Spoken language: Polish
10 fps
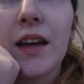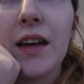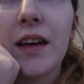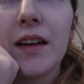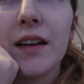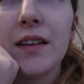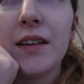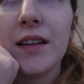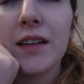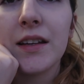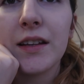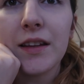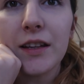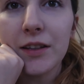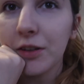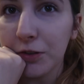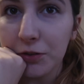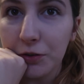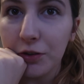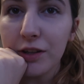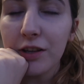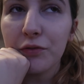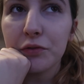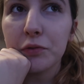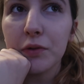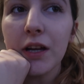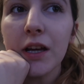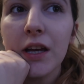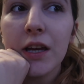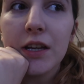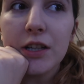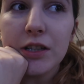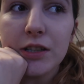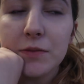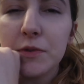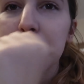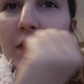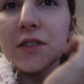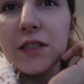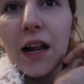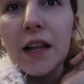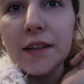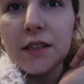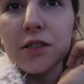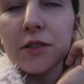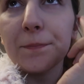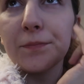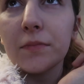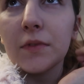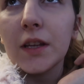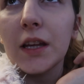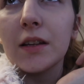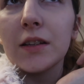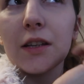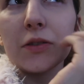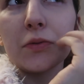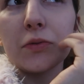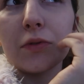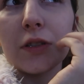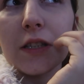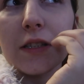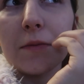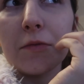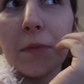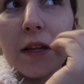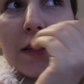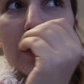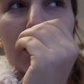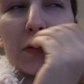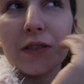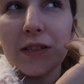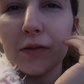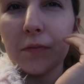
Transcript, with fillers: E, tak kontrolny i w ogóle, e, żeby sprawdzić, ale też mm, Jasiu czasem ma te, coś na